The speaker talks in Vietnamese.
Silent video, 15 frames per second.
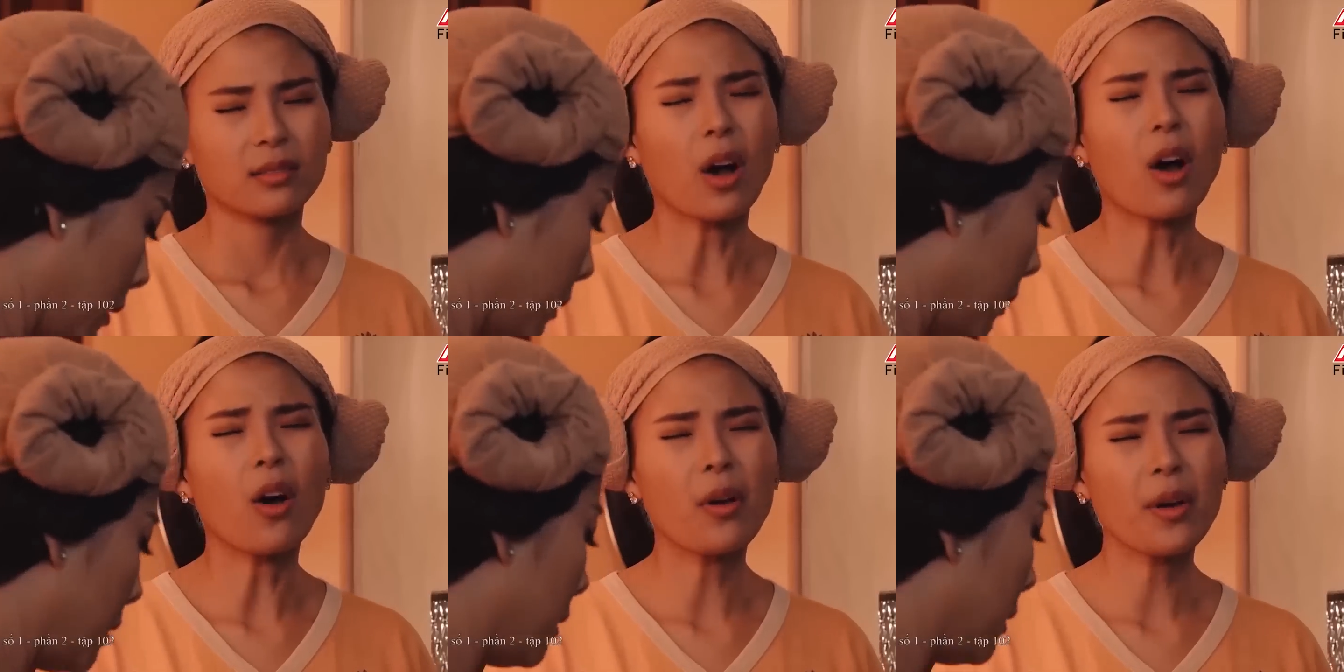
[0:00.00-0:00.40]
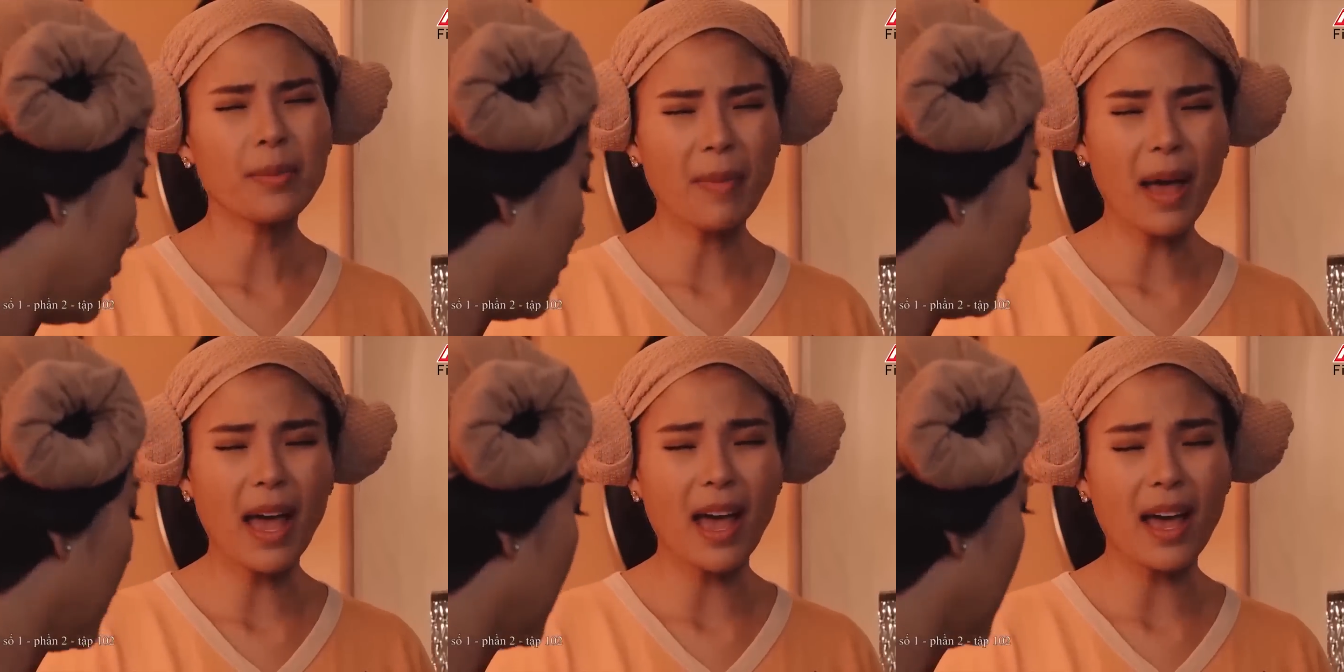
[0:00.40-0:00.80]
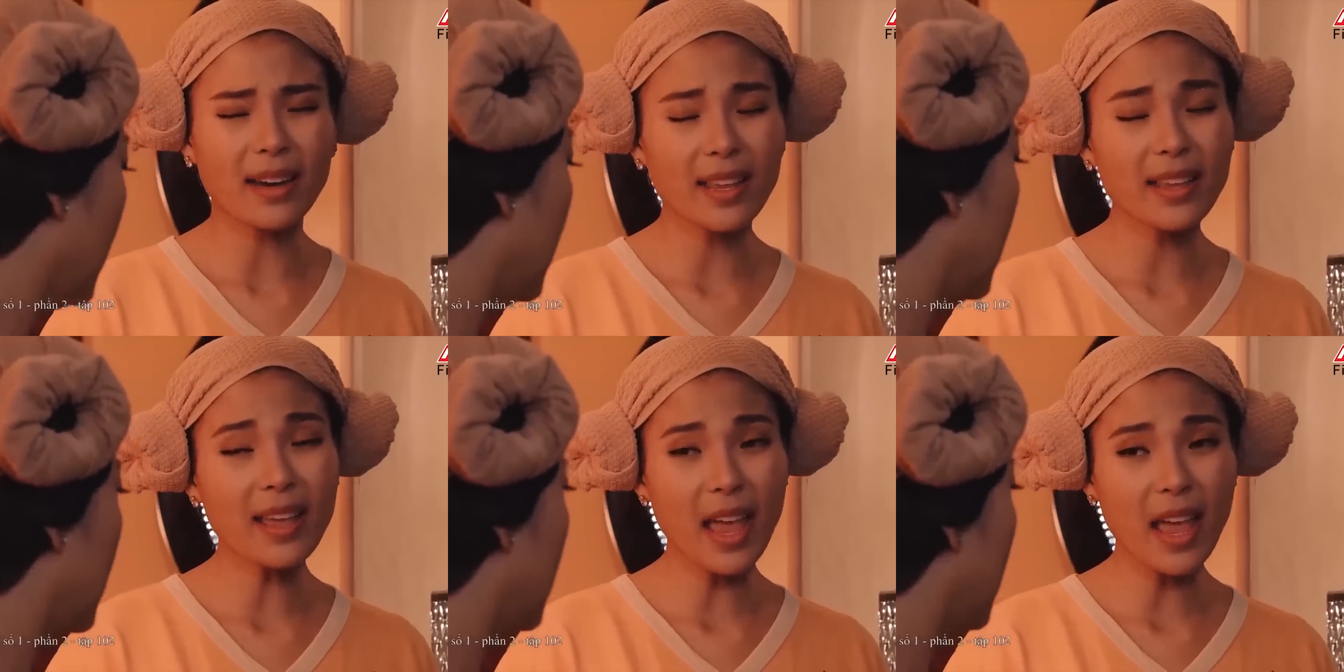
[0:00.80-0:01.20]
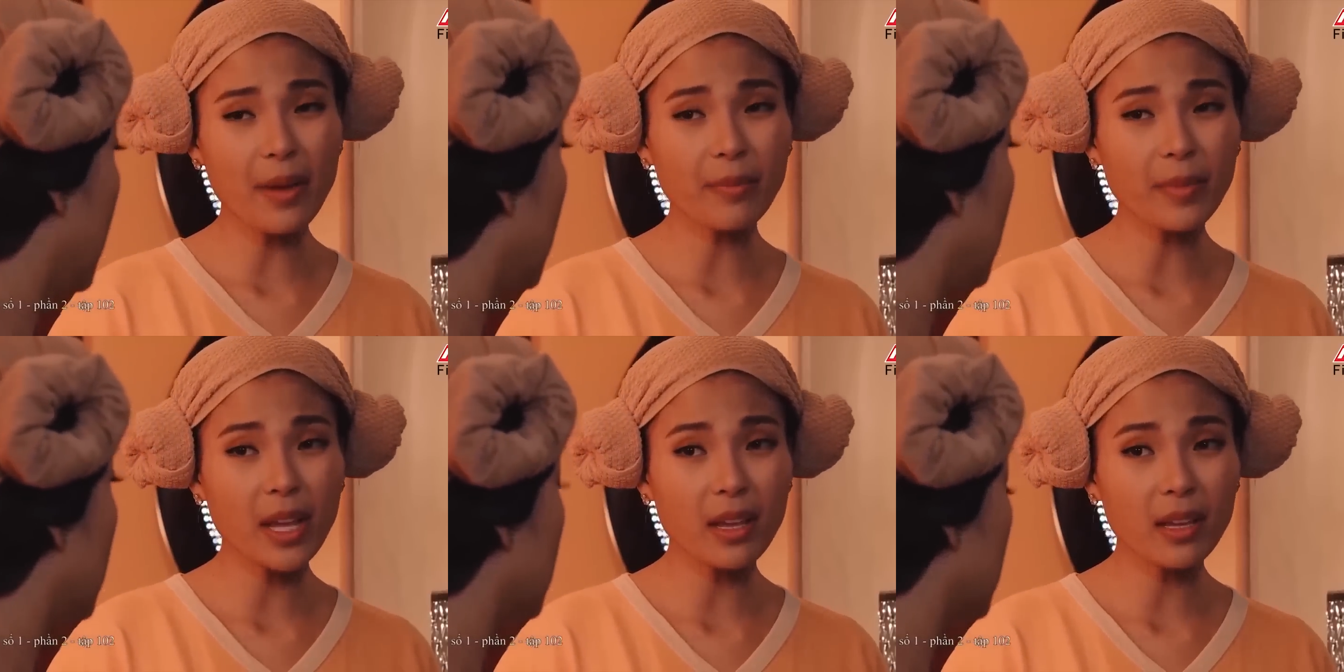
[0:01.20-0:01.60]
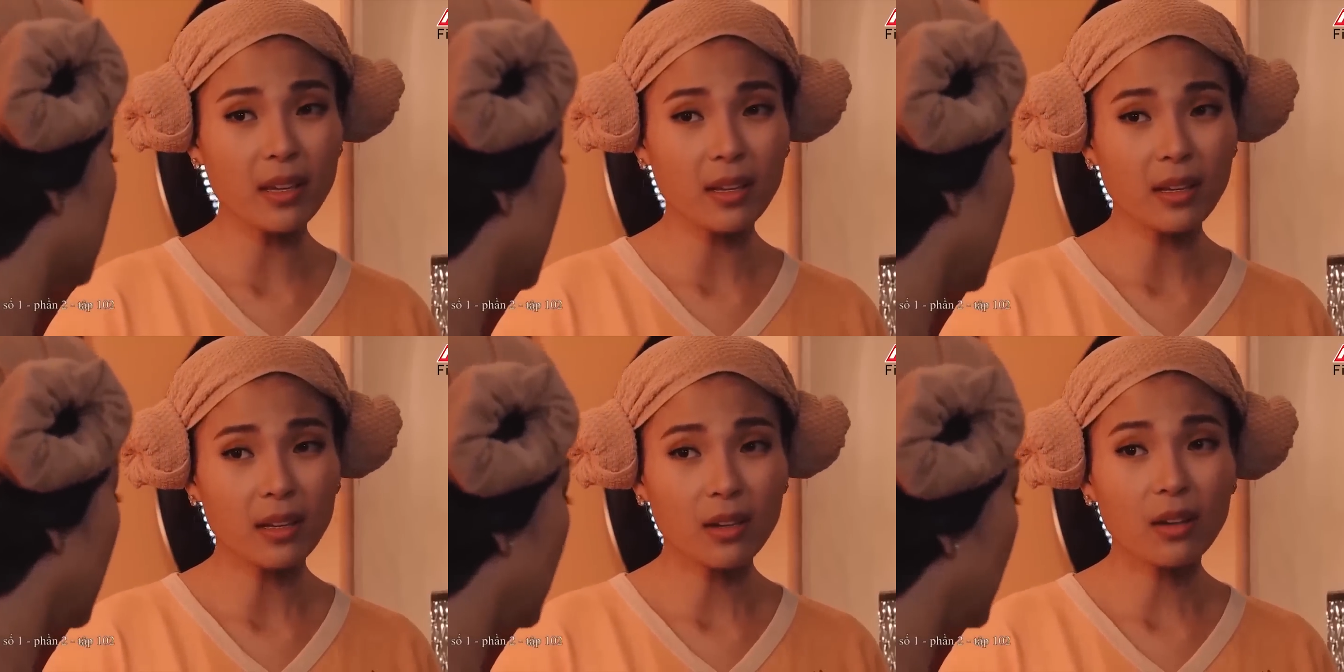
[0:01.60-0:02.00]
thôi mà đi với em đi
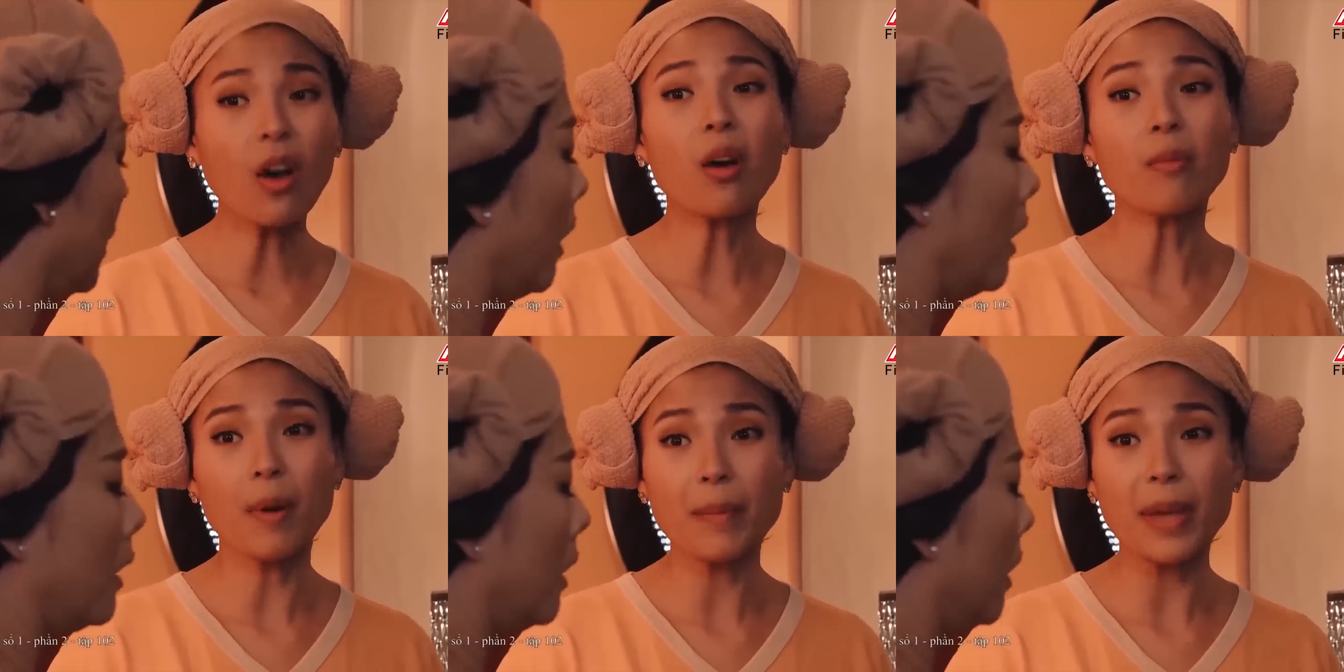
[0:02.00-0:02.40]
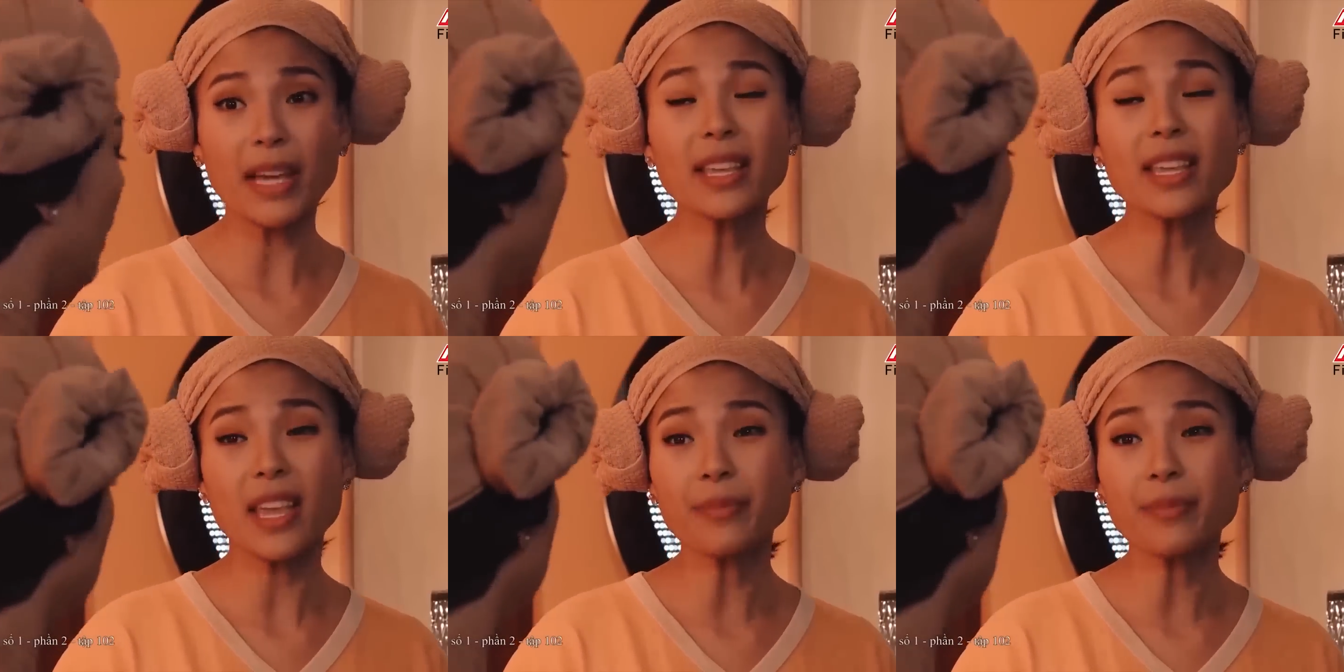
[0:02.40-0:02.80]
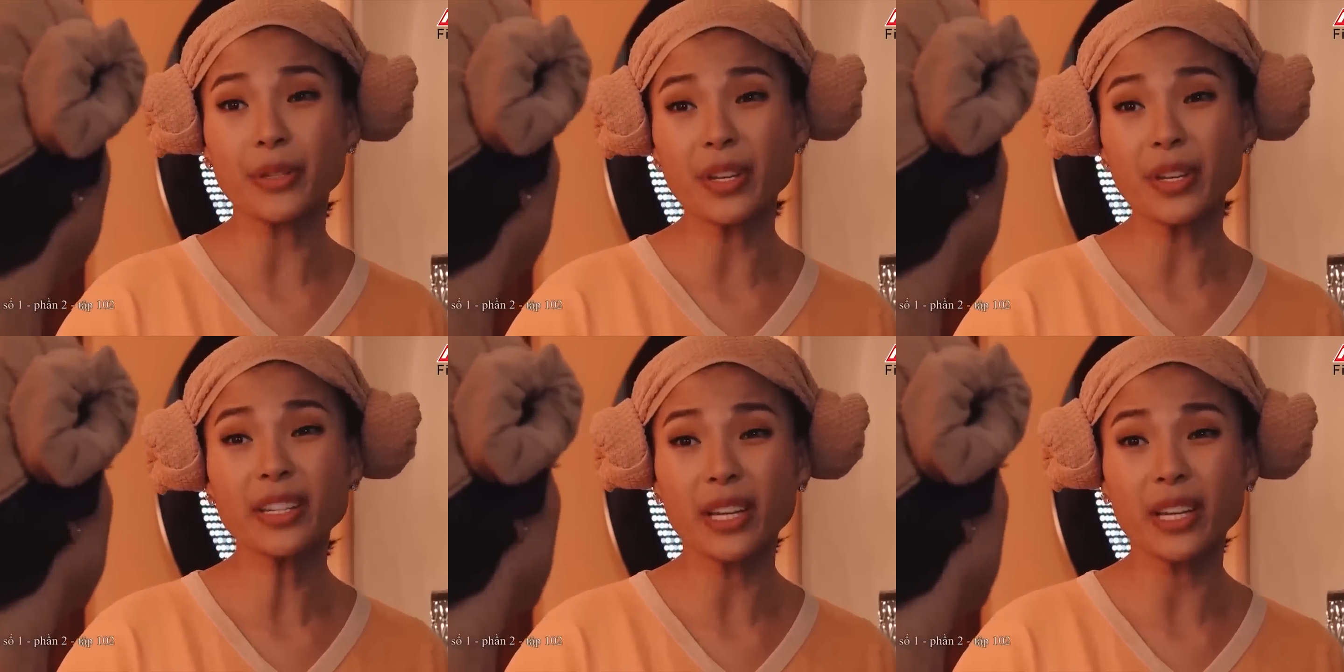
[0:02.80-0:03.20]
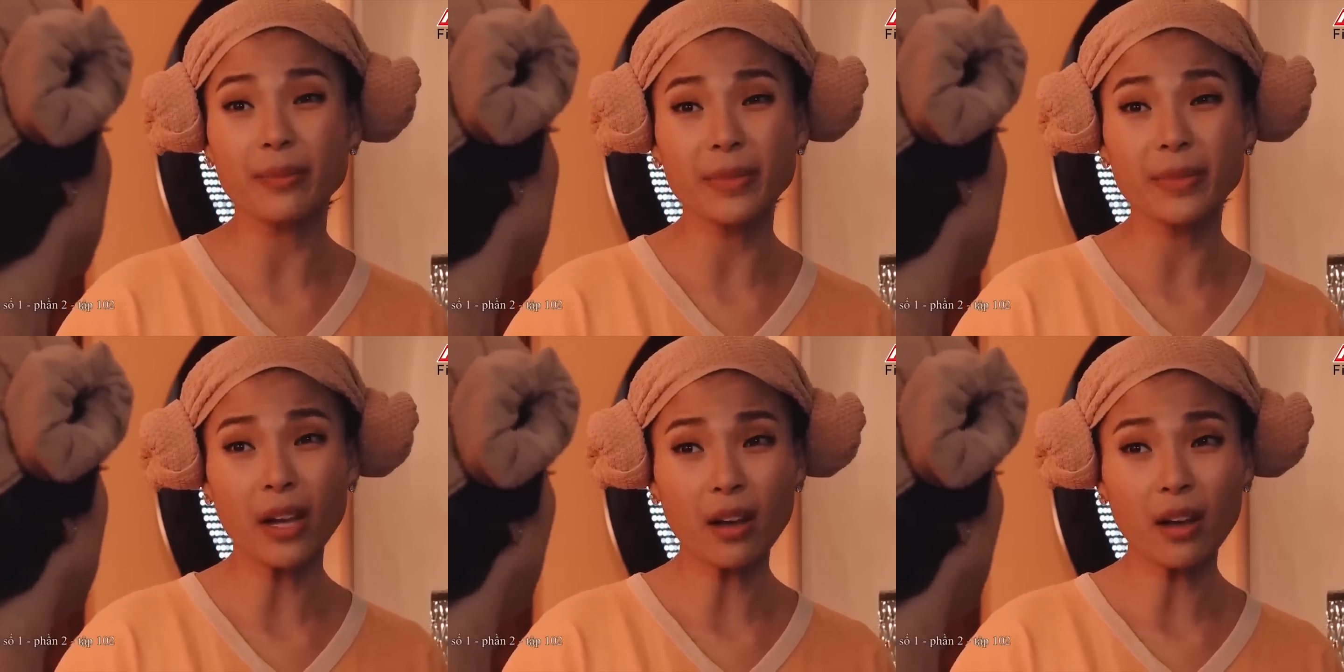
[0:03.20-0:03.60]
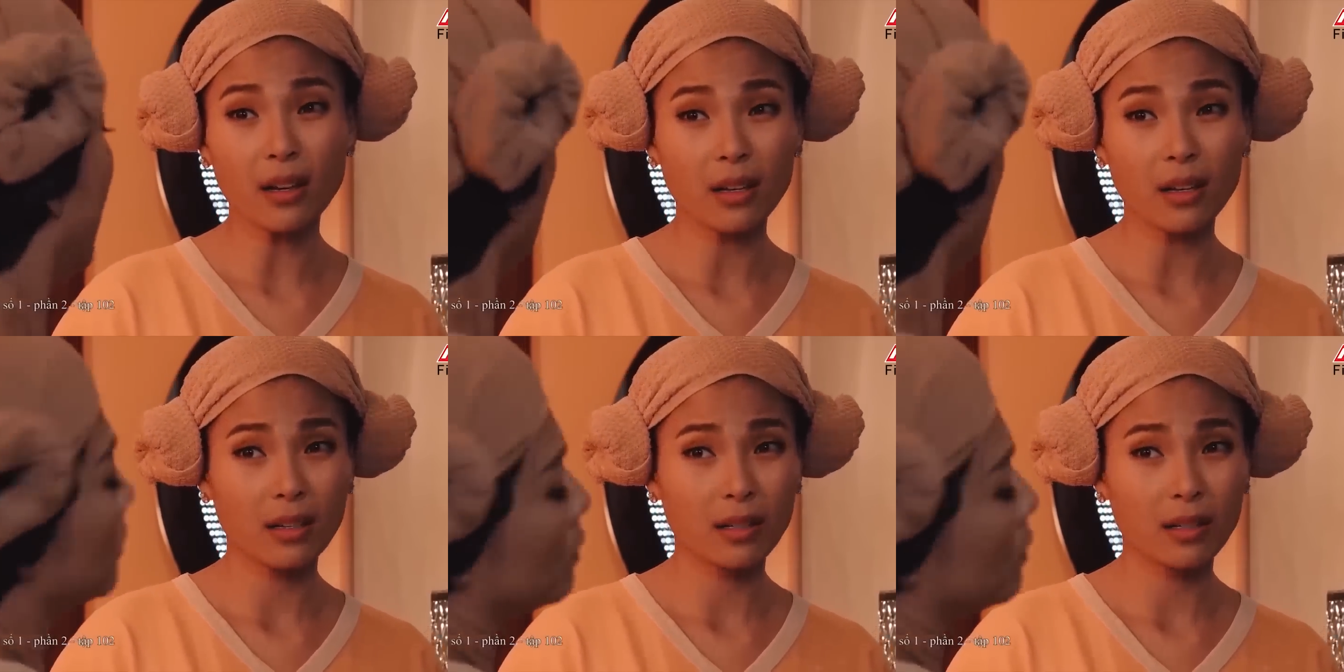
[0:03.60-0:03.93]
cô mà bị cái gì em chịu trách nhiệm cho